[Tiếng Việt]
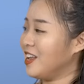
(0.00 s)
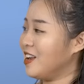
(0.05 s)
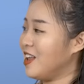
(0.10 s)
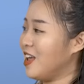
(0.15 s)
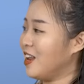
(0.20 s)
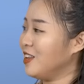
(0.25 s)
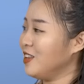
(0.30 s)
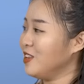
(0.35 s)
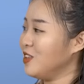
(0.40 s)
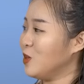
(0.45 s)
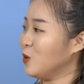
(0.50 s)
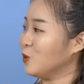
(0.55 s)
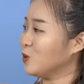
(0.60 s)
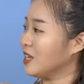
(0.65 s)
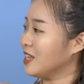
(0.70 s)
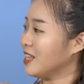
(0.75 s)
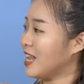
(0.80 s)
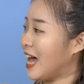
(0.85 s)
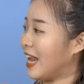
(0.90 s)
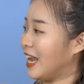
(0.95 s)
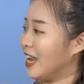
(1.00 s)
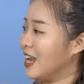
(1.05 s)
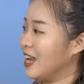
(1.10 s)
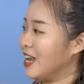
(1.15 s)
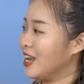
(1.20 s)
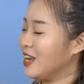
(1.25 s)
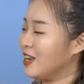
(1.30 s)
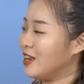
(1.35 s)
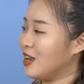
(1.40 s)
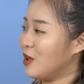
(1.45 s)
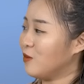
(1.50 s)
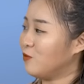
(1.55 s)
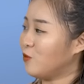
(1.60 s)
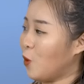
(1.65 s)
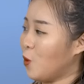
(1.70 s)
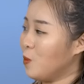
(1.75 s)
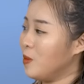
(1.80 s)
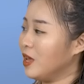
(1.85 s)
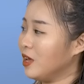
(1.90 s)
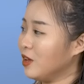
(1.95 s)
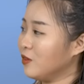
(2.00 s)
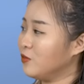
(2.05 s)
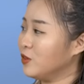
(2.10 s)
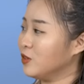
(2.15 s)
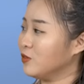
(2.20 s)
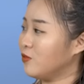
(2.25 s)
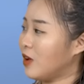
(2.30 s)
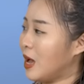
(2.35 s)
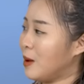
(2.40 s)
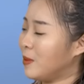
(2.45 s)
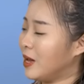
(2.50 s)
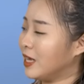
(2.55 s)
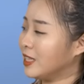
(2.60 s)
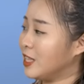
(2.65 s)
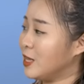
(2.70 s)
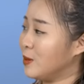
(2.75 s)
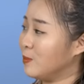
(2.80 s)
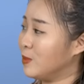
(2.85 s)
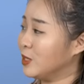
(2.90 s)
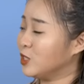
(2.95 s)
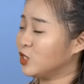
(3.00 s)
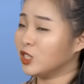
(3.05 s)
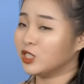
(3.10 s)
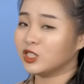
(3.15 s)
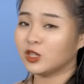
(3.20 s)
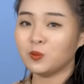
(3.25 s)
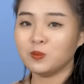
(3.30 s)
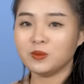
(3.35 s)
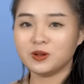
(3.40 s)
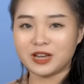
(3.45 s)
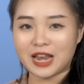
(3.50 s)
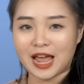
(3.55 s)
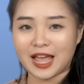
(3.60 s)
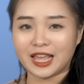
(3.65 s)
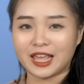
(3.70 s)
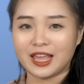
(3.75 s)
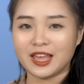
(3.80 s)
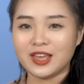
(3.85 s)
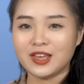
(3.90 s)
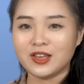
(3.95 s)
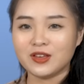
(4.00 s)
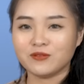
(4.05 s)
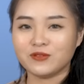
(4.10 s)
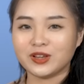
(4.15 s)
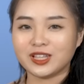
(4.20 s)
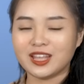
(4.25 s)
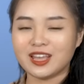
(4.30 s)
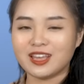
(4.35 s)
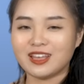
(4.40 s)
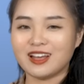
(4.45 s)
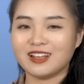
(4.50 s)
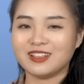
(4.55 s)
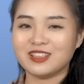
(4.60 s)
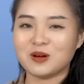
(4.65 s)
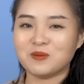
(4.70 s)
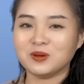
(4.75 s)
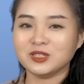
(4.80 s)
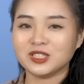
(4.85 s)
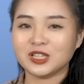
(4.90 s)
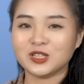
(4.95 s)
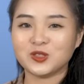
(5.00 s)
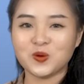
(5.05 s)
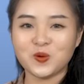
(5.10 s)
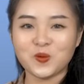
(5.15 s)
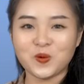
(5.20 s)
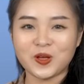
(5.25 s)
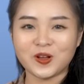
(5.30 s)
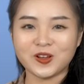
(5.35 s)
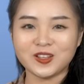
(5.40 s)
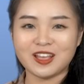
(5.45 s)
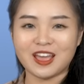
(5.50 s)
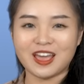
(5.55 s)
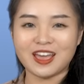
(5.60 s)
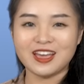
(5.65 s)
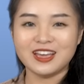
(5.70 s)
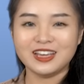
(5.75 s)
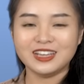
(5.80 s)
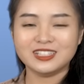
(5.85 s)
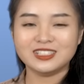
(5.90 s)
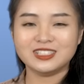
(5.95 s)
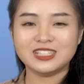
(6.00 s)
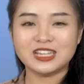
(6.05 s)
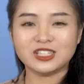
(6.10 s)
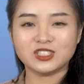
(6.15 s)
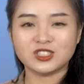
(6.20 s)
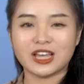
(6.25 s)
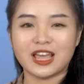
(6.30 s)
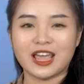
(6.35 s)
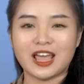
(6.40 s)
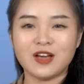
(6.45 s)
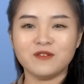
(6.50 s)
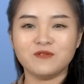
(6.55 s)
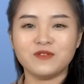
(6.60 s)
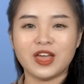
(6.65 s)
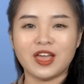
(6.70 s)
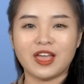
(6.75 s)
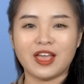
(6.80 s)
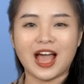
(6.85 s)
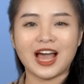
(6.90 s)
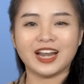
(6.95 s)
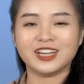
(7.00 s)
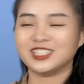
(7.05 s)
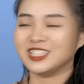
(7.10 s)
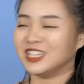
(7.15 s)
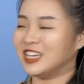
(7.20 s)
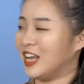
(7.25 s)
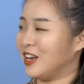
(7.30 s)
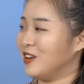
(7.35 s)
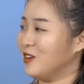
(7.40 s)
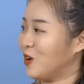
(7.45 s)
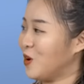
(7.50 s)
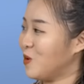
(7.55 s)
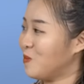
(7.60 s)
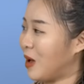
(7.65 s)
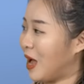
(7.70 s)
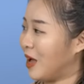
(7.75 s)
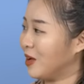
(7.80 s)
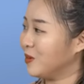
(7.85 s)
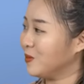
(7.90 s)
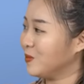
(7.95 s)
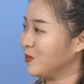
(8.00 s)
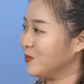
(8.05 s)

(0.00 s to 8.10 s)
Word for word: đi đến nhiều tỉnh thành để phổ biến cái phương pháp à, tiêm PG60 này vậy thì à, nhờ bác sĩ Tuấn Quyên có thể chia sẻ về hành trình này được không ạ